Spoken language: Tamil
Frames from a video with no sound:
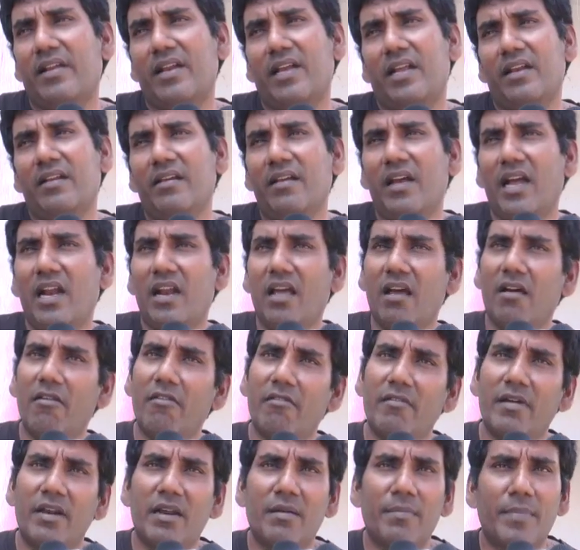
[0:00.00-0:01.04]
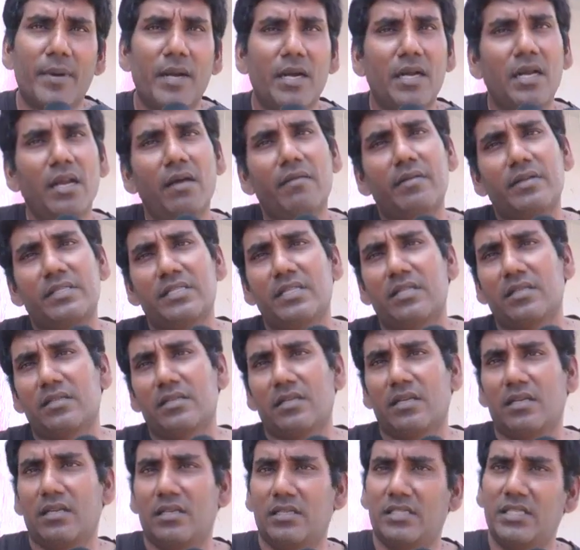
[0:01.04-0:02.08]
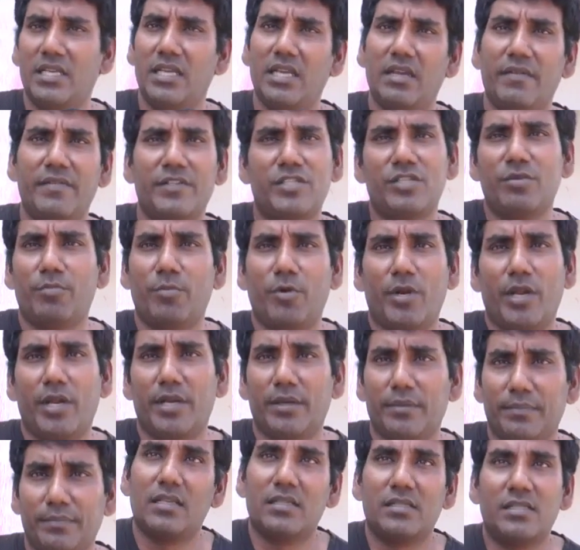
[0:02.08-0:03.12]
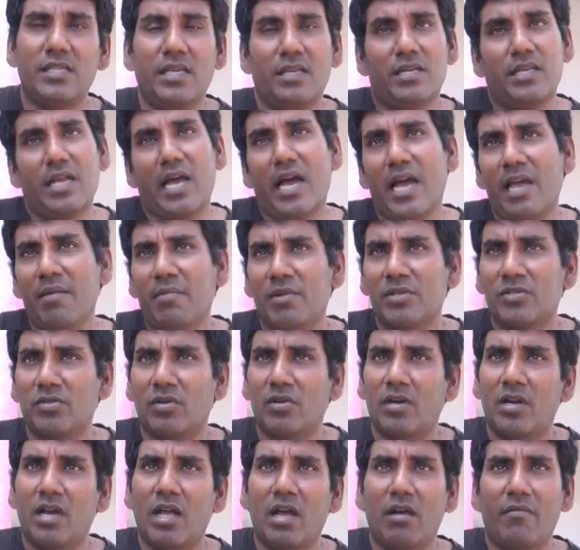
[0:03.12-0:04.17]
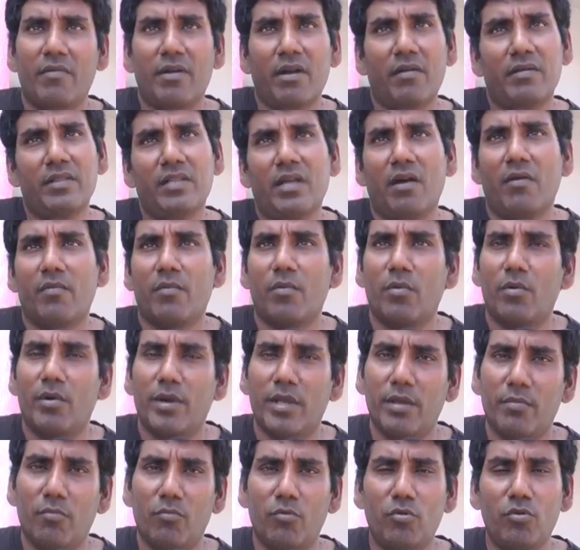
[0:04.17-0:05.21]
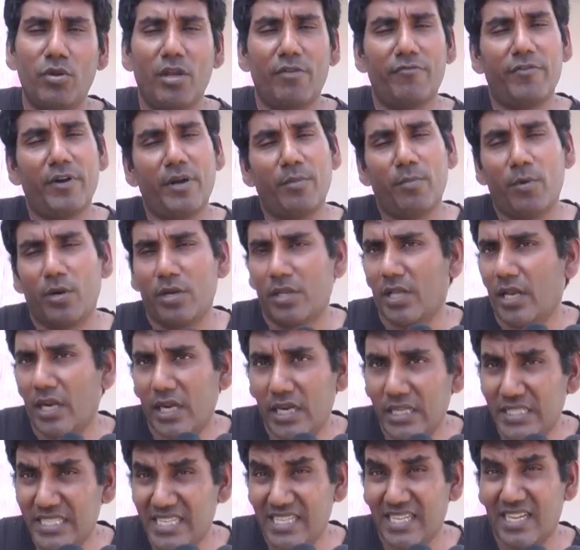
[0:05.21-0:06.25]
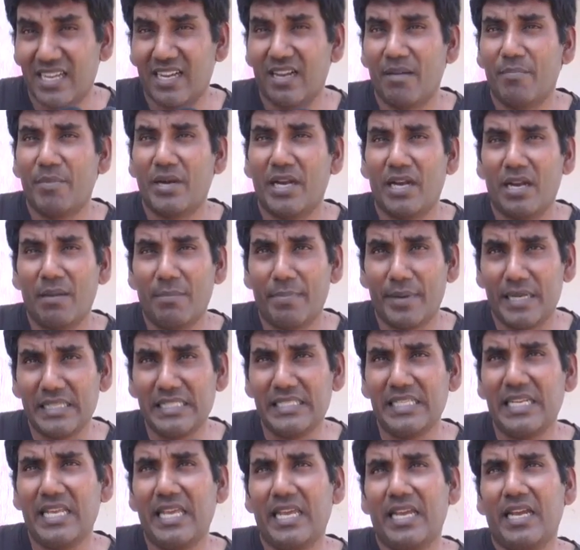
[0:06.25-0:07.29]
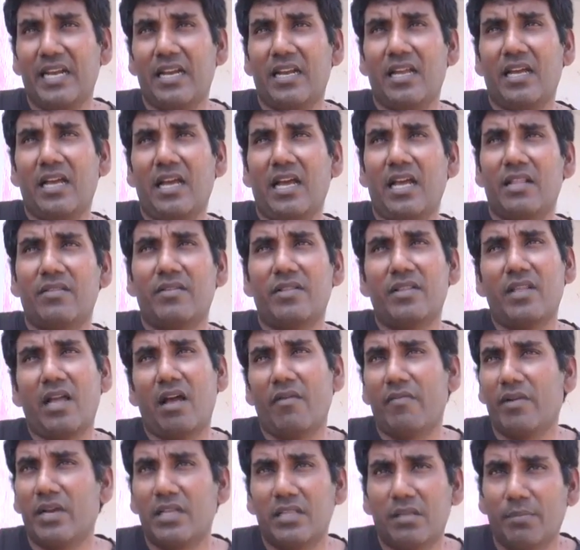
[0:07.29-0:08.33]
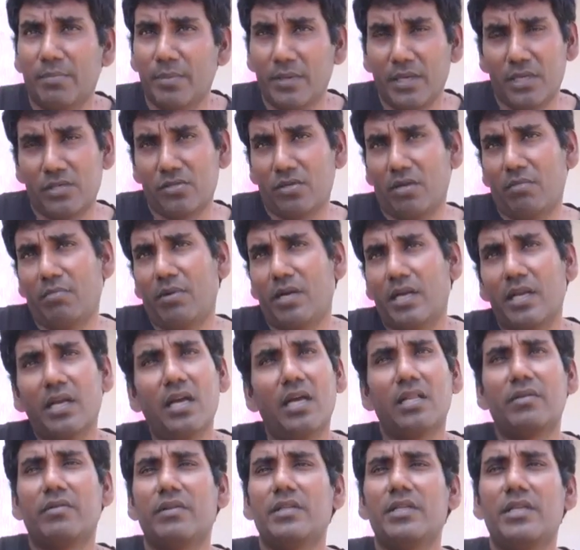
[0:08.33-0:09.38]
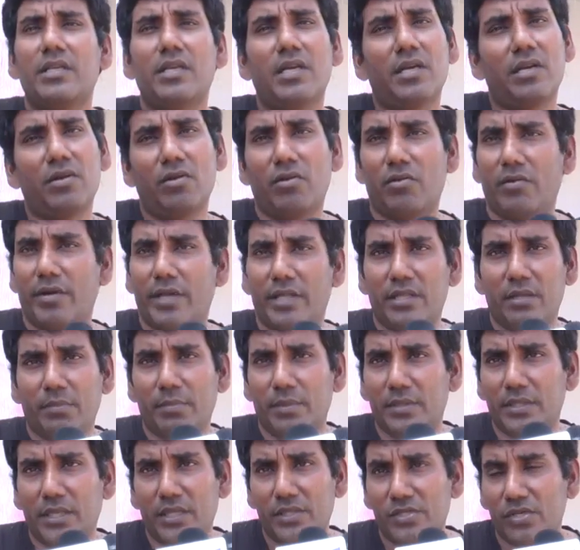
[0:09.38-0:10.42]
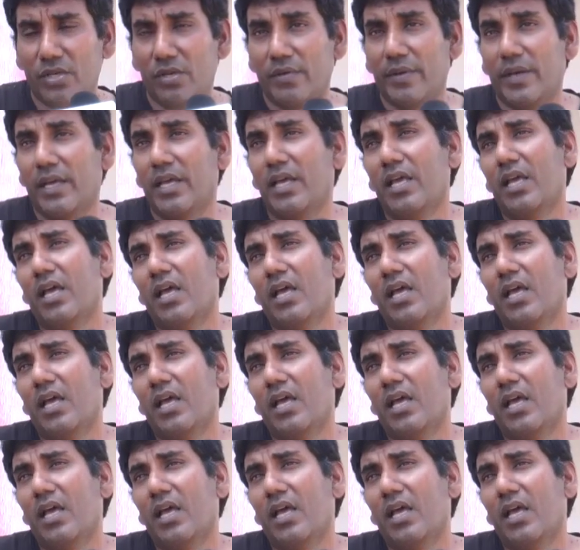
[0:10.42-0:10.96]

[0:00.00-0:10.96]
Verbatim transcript: வராரு ஆனால் அவர் வர்ற பாட்டில் அவர் சிரிக்க வச்சுட்டு போகிறாரு சரி நியாயமாக சொல்லணும்னா அவங்க வந்து அவங்களுடைய முழு எஃபர்ட் போட்டு தான் நடிச்சிருக்காங்க பட் ஆனால் பிரச்சனை எங்கன்னா அது வந்து அவங்க தப்புன்னு நான் சொல்ல மாட்டேன் அது வந்து இயக்குனருடைய தப்புன்னு தான் சொல்லுவேன்